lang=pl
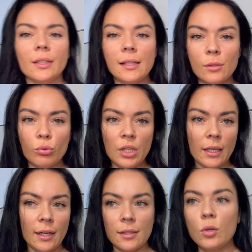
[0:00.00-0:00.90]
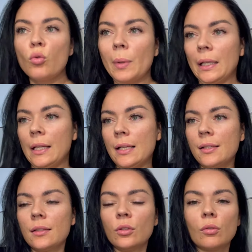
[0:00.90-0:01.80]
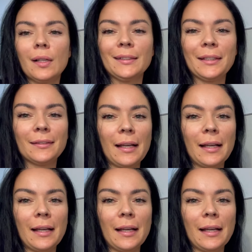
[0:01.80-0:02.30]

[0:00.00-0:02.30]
ta suszarka z Humanas, dokładnie